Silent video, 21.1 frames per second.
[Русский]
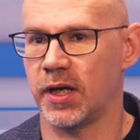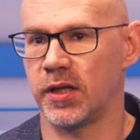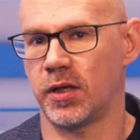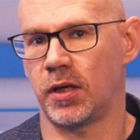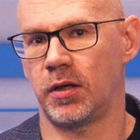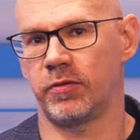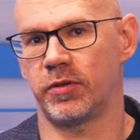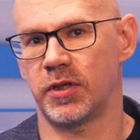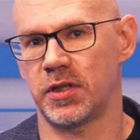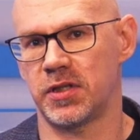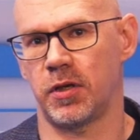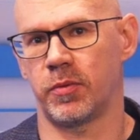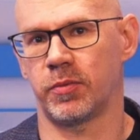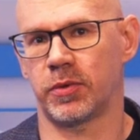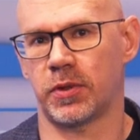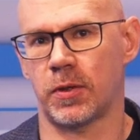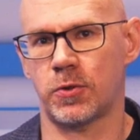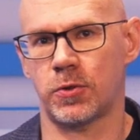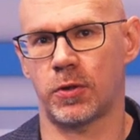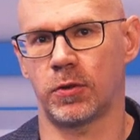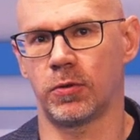региональными властями.
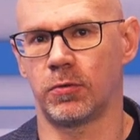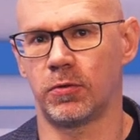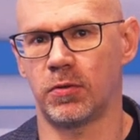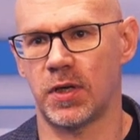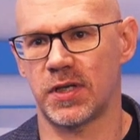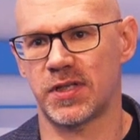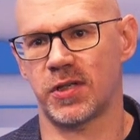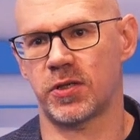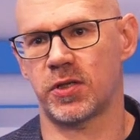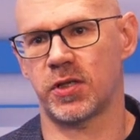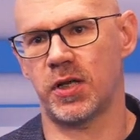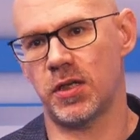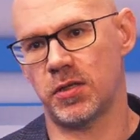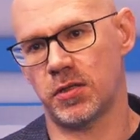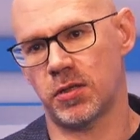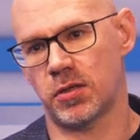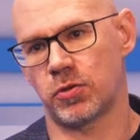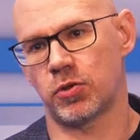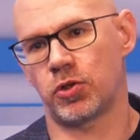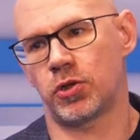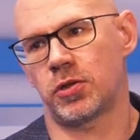Потому что ну,
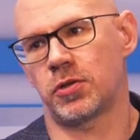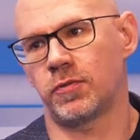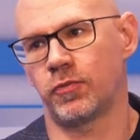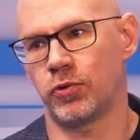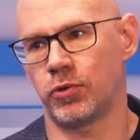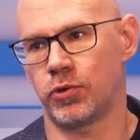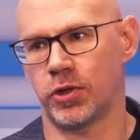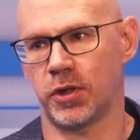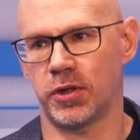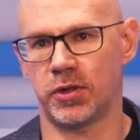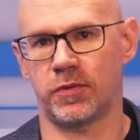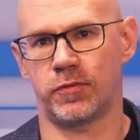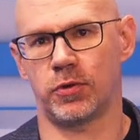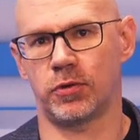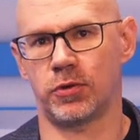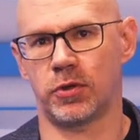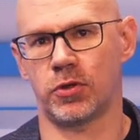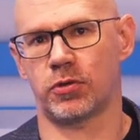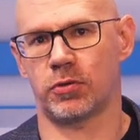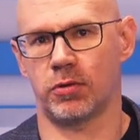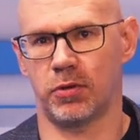ассоциация существующая, это
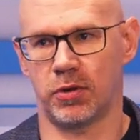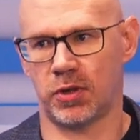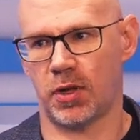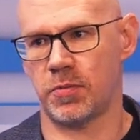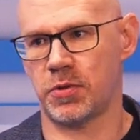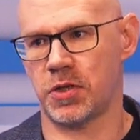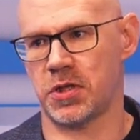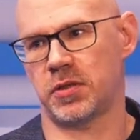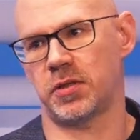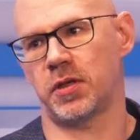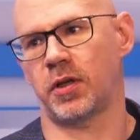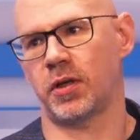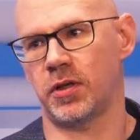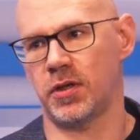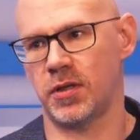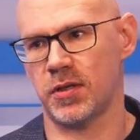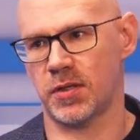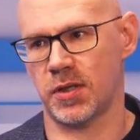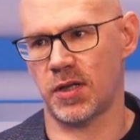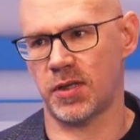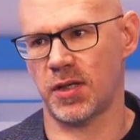все-таки что? Это общественная
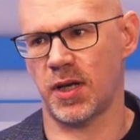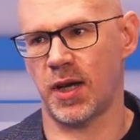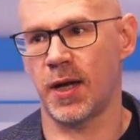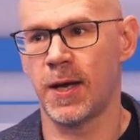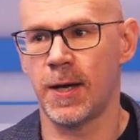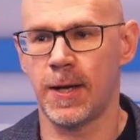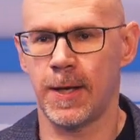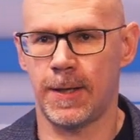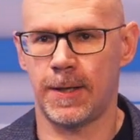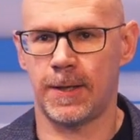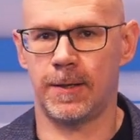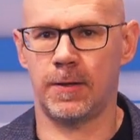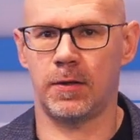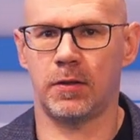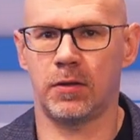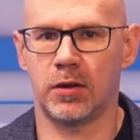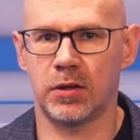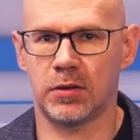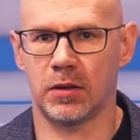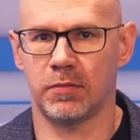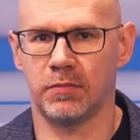организация, и
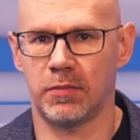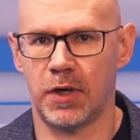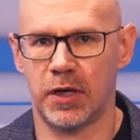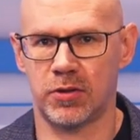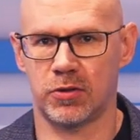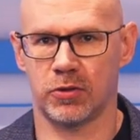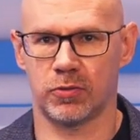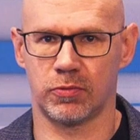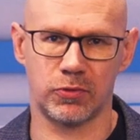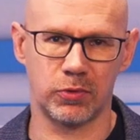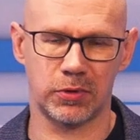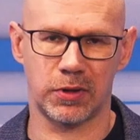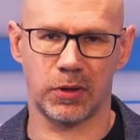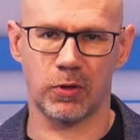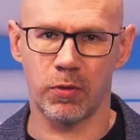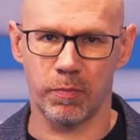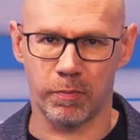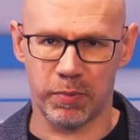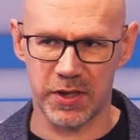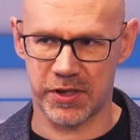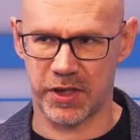это максимум ну,
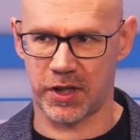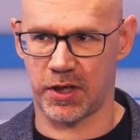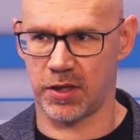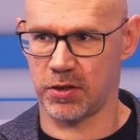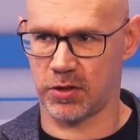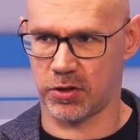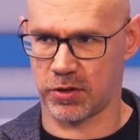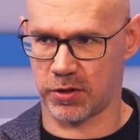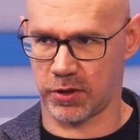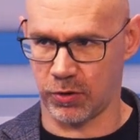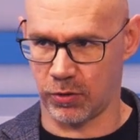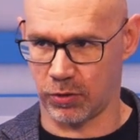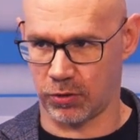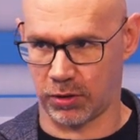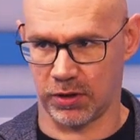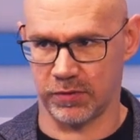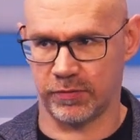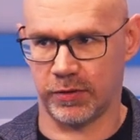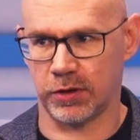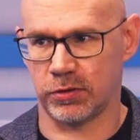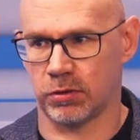такой посреднический
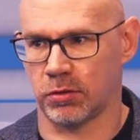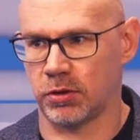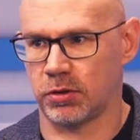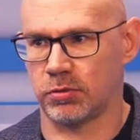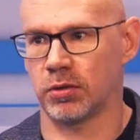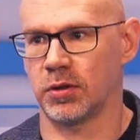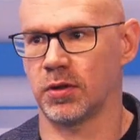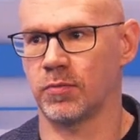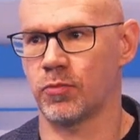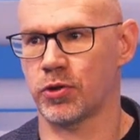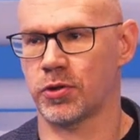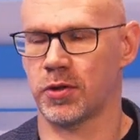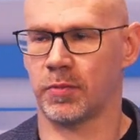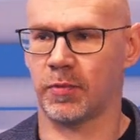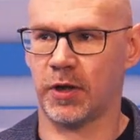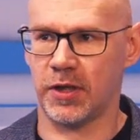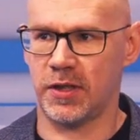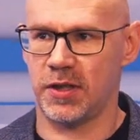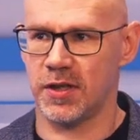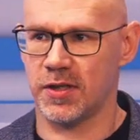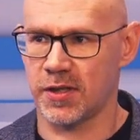орган, в который кто-то может
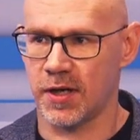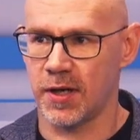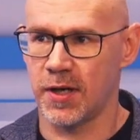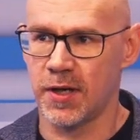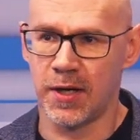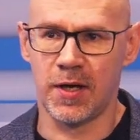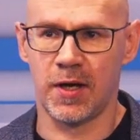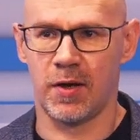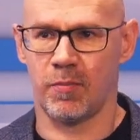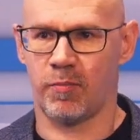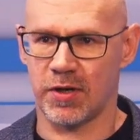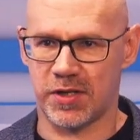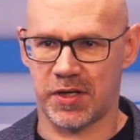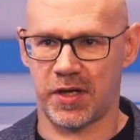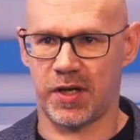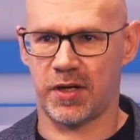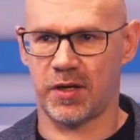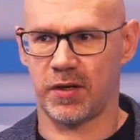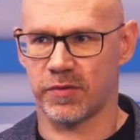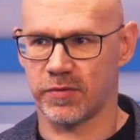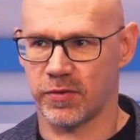обратиться,
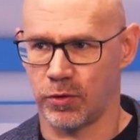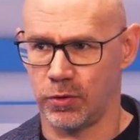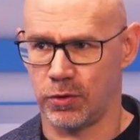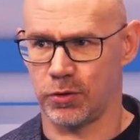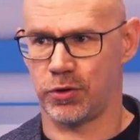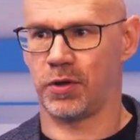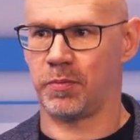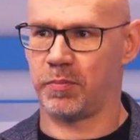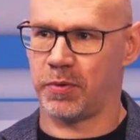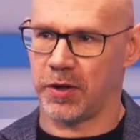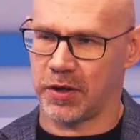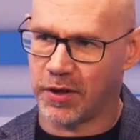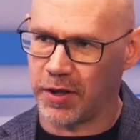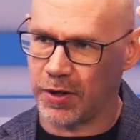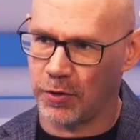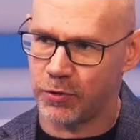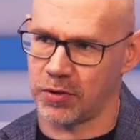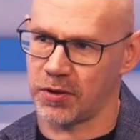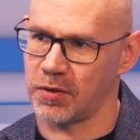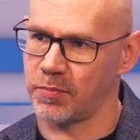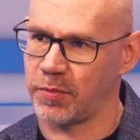посредник, в свою очередь,
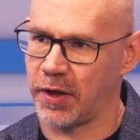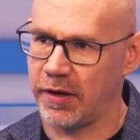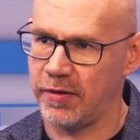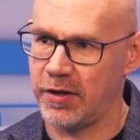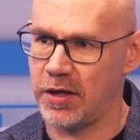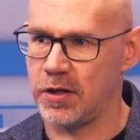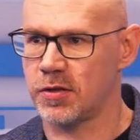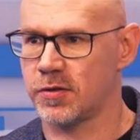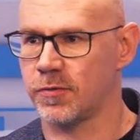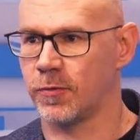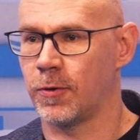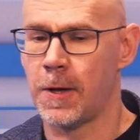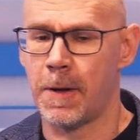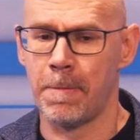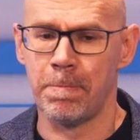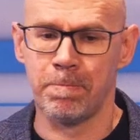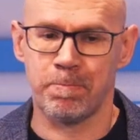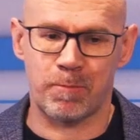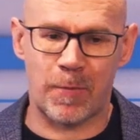передает это правительству.